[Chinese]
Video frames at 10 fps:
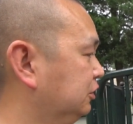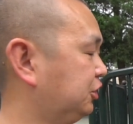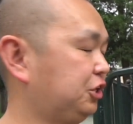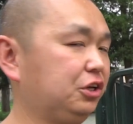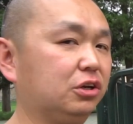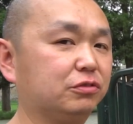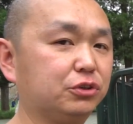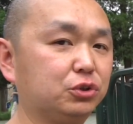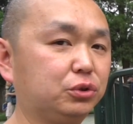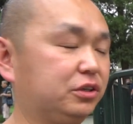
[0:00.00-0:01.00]
，King of
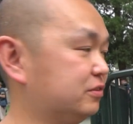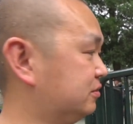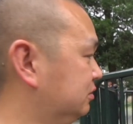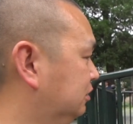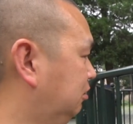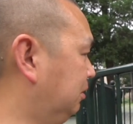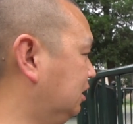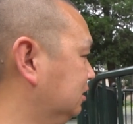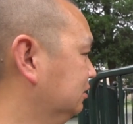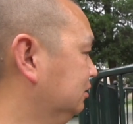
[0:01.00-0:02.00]
the Trees， 好不
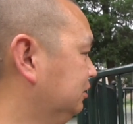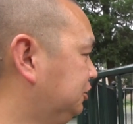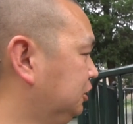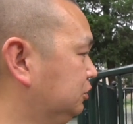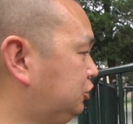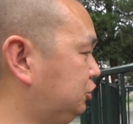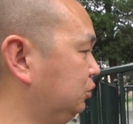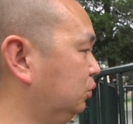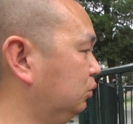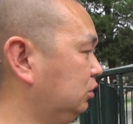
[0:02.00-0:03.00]
好？叫
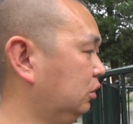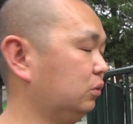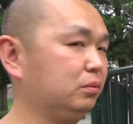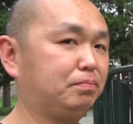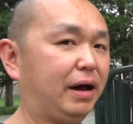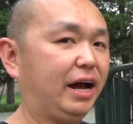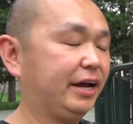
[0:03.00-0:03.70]
九龙柏。